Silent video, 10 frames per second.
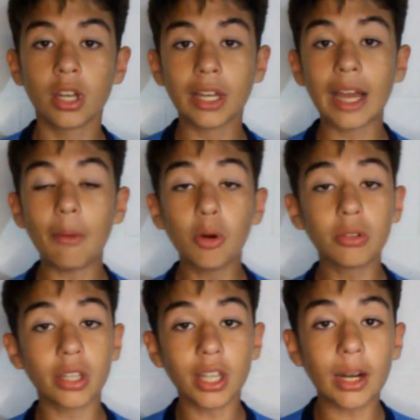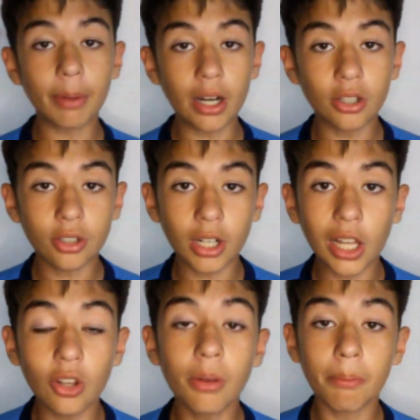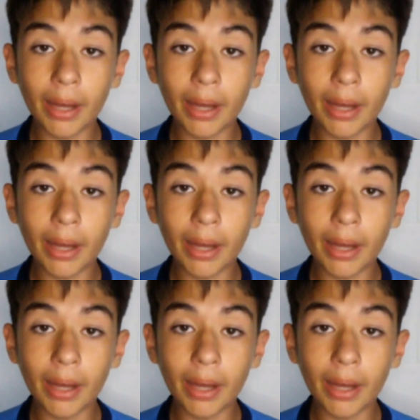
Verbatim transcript: Gaboul se tira para el otro lado,